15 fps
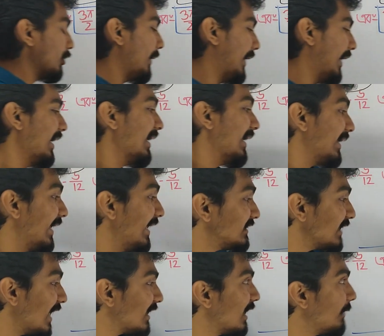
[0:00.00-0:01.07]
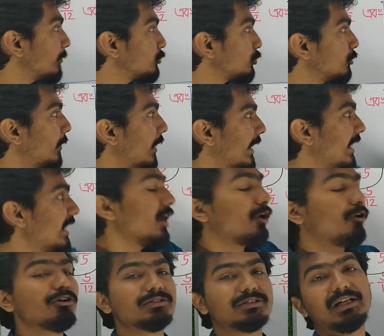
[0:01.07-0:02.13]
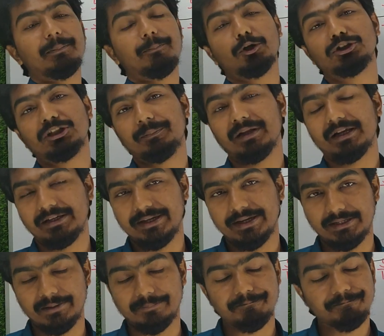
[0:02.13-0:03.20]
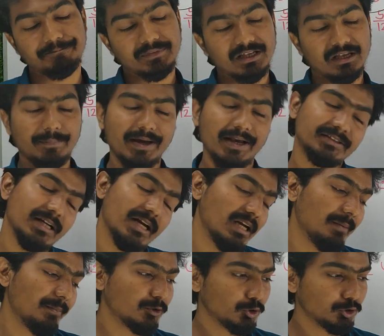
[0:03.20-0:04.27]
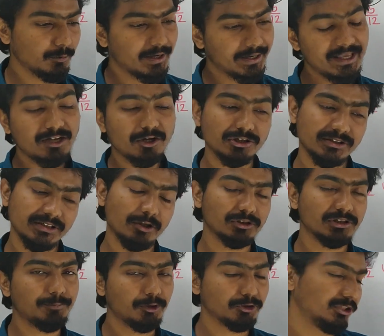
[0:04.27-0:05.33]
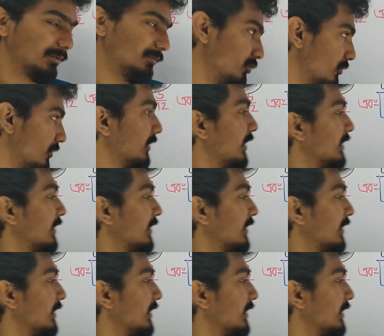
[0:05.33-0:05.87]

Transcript: বলো ভাইয়া এই চার নম্বর চতুর্ভাগে কস পজিটিভ নাকি নেগেটিভ ভাইয়া চার নাম্বার চতুর্ভাগে কস হচ্ছে পজিটিভ গুড